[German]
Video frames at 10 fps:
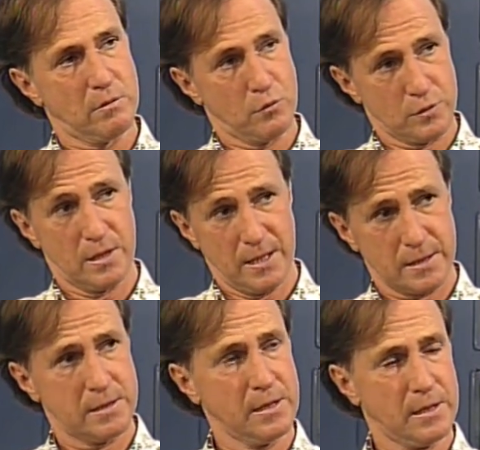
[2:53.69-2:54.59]
in unserer
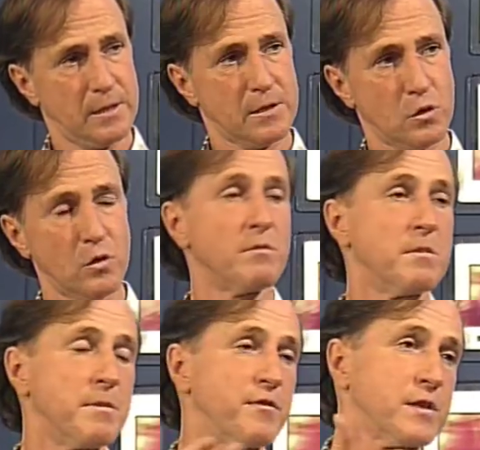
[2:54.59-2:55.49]
letzten
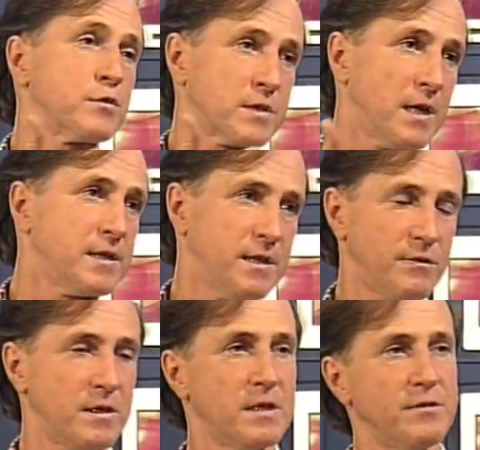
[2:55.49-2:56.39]
Inkarnation, wir befinden uns alle
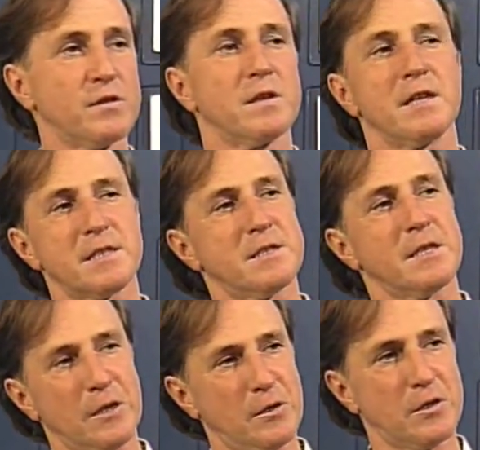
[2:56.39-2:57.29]
definitiv in der
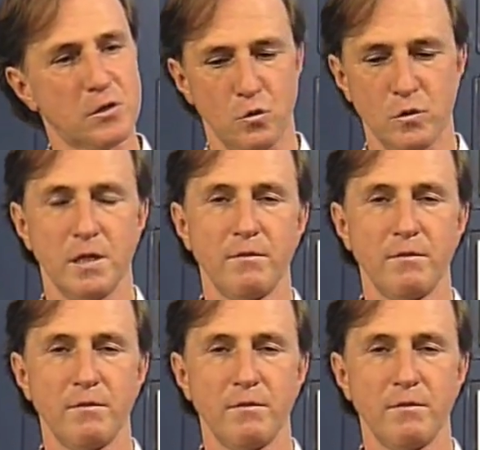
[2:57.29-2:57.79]
letzten Inkarnation,